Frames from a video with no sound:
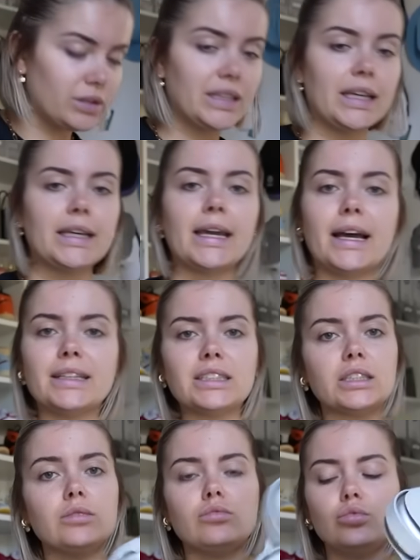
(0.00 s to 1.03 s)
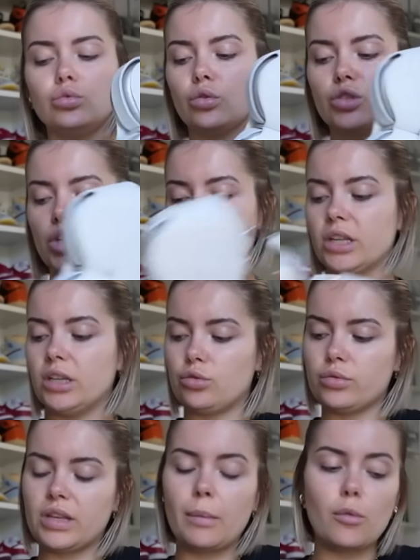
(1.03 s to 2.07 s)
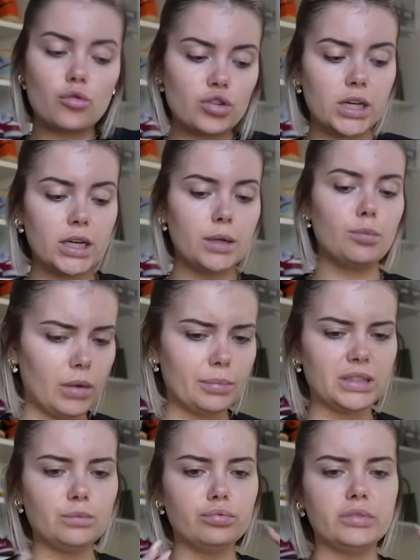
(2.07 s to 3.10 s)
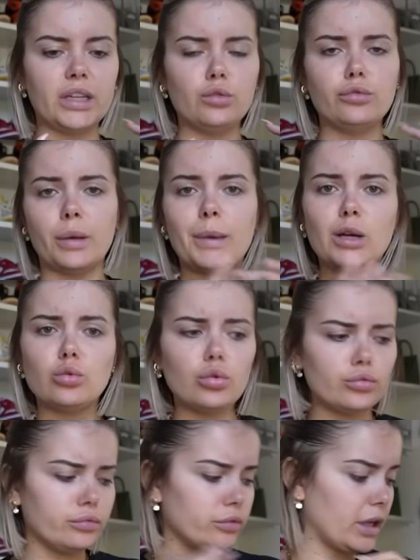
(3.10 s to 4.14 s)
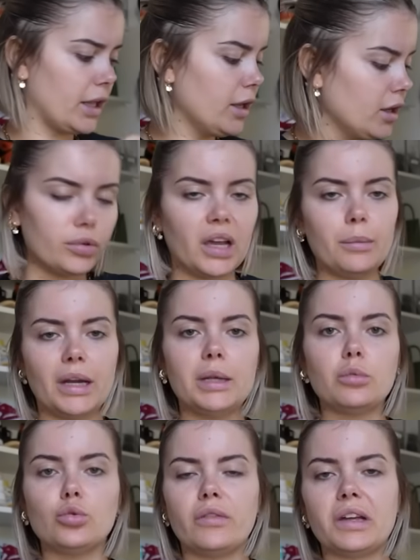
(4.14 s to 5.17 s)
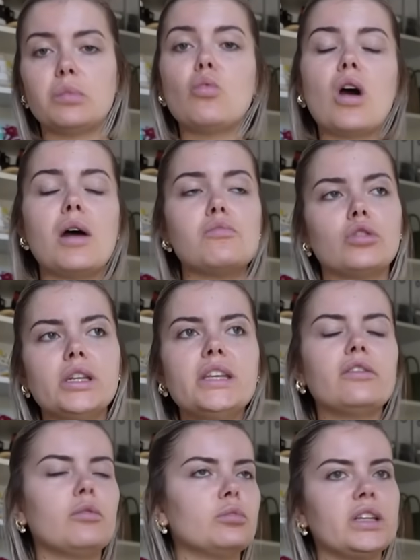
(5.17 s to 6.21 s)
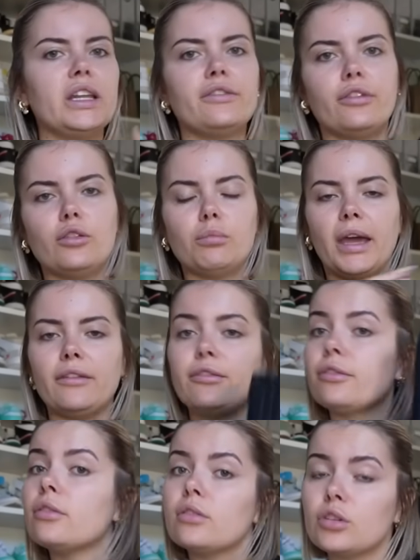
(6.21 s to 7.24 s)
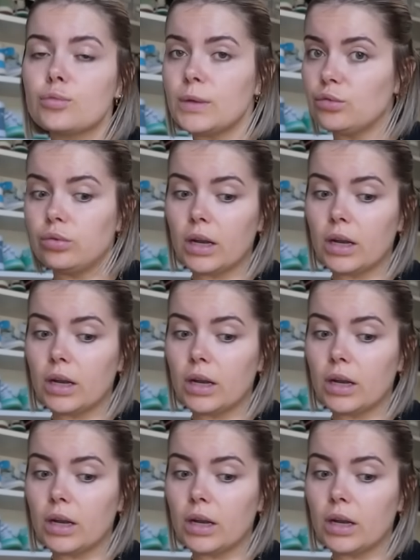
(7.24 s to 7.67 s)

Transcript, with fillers: tout ce qui est casque, ou quand j'achète des choses à manger, ma petite bouteille d'eau, enfin ma gourde, vous voyez, pour trimballer mon eau avec moi, mon livre, mon téléphone, bref, je mets tout